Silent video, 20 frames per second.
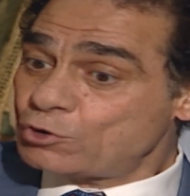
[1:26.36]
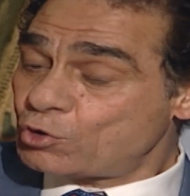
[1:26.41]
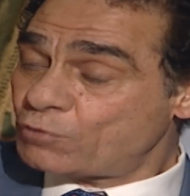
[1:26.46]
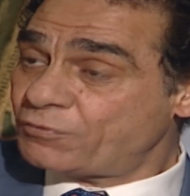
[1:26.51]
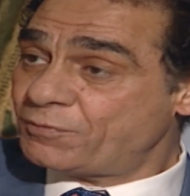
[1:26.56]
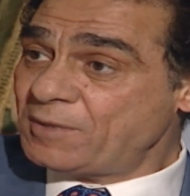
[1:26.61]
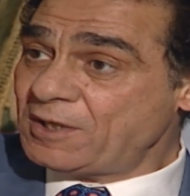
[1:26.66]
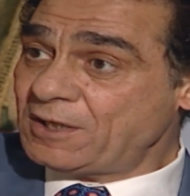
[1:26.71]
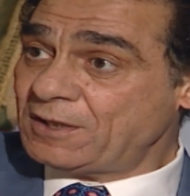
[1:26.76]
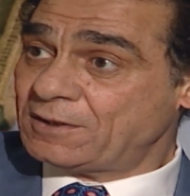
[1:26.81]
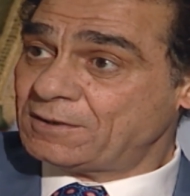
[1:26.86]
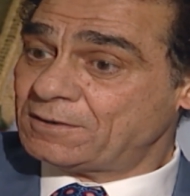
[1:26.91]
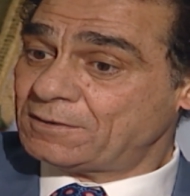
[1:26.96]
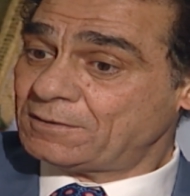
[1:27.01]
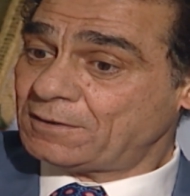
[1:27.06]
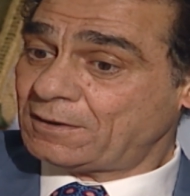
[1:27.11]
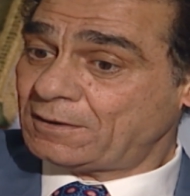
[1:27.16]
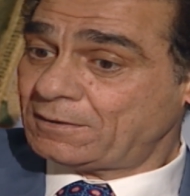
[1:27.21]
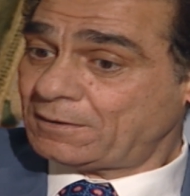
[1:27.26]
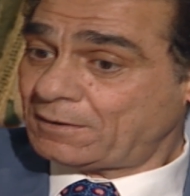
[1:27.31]
رد شوف مين
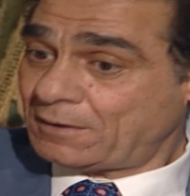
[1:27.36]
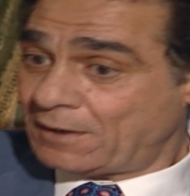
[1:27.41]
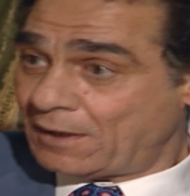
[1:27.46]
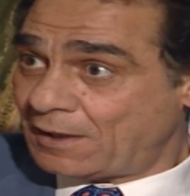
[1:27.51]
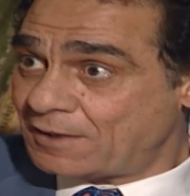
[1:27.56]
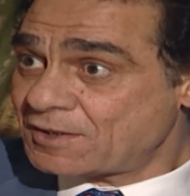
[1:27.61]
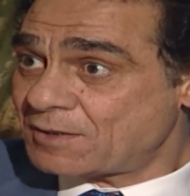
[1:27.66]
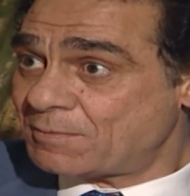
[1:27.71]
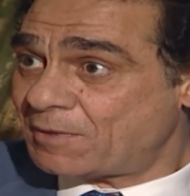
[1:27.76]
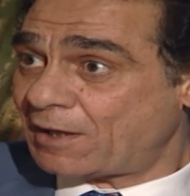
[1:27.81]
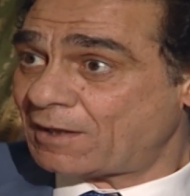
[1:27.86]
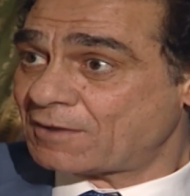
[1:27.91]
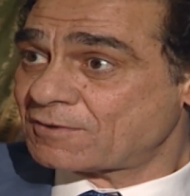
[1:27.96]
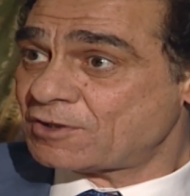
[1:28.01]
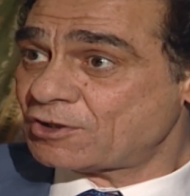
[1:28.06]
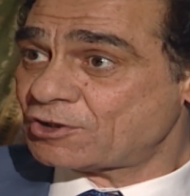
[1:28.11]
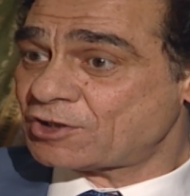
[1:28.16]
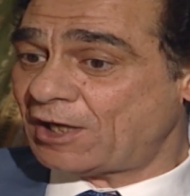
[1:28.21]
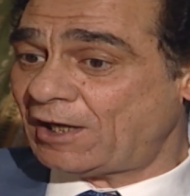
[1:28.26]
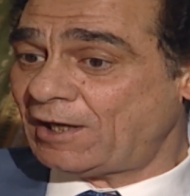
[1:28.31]
انا لسه ما
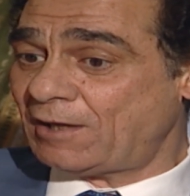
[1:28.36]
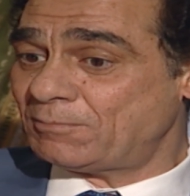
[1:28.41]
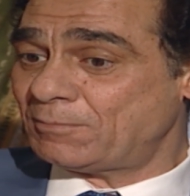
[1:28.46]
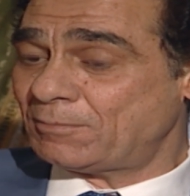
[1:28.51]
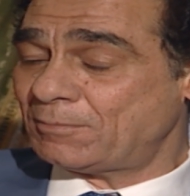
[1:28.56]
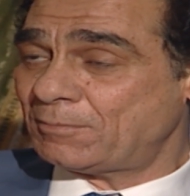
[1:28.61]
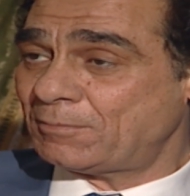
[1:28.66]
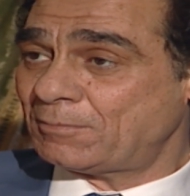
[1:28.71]
خلصناش كلام